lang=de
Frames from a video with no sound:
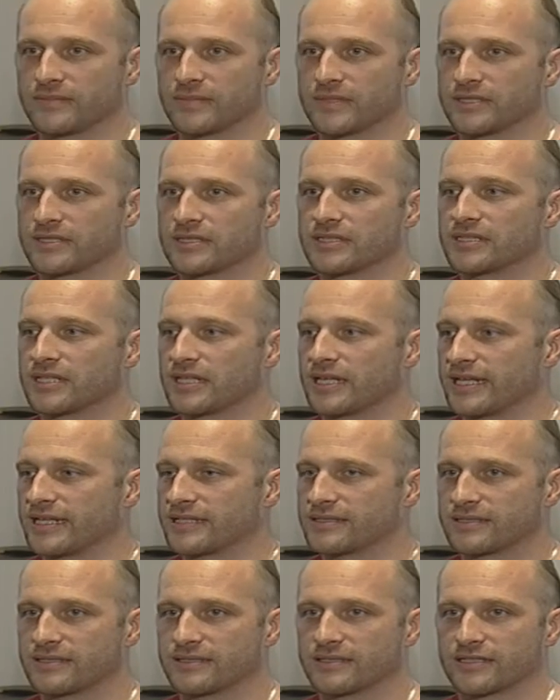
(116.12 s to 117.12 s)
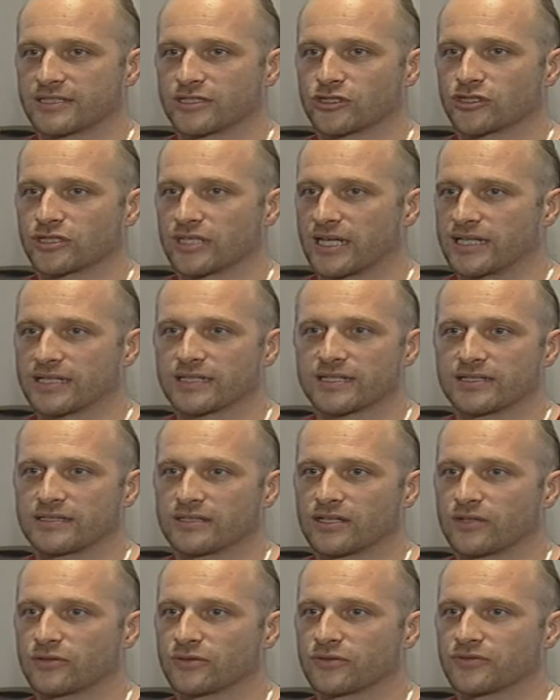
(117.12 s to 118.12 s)
Es ist ein ätzender Gestank in
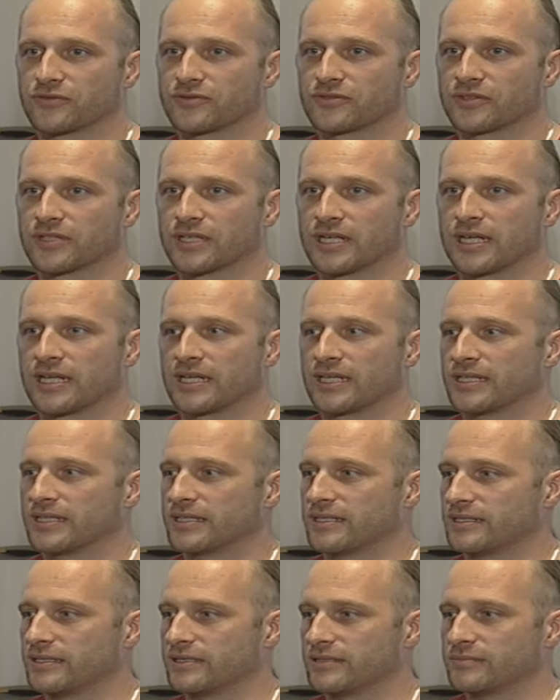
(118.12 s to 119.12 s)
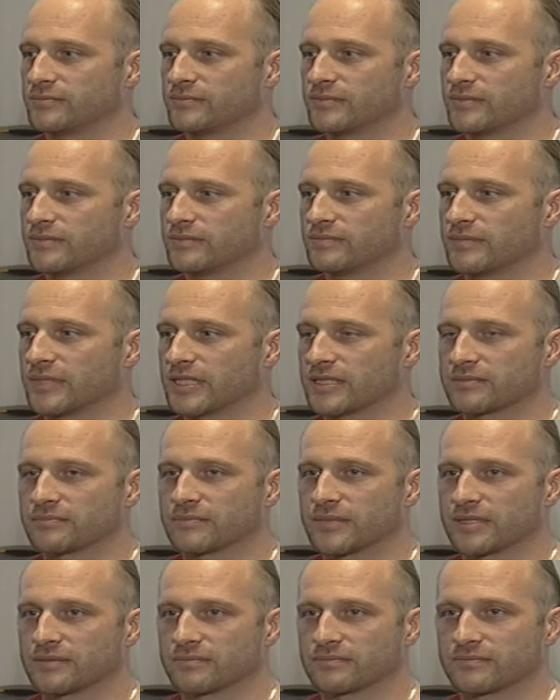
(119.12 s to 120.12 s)
der Luft. Ähm, man,
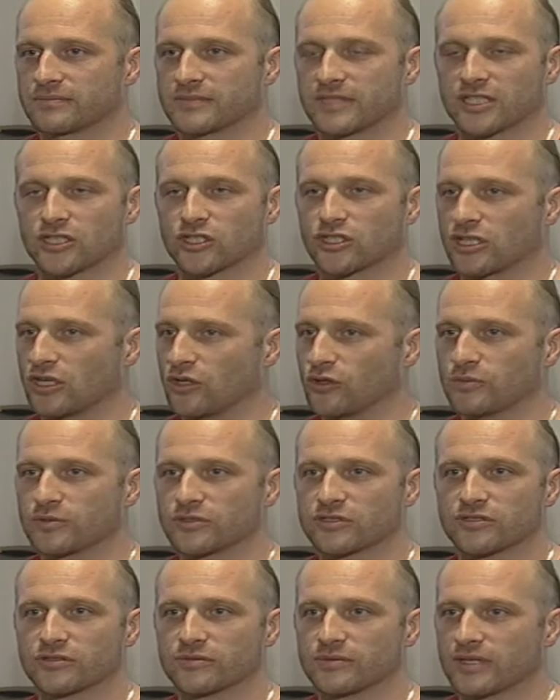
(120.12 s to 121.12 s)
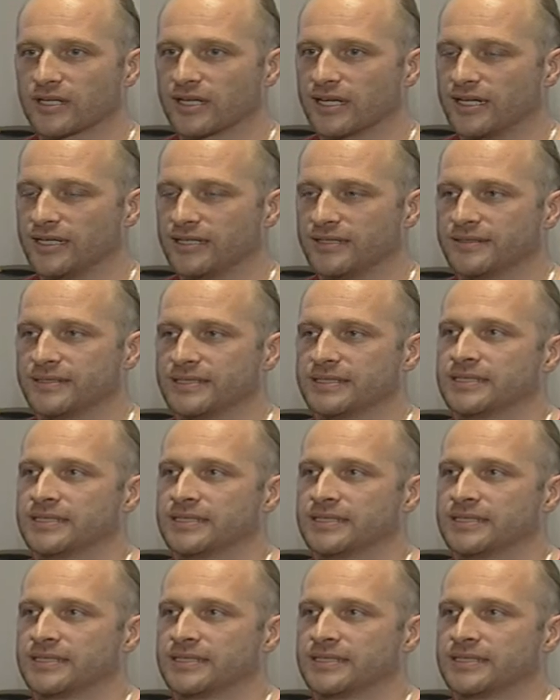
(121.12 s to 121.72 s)
man, der Staub ist überall.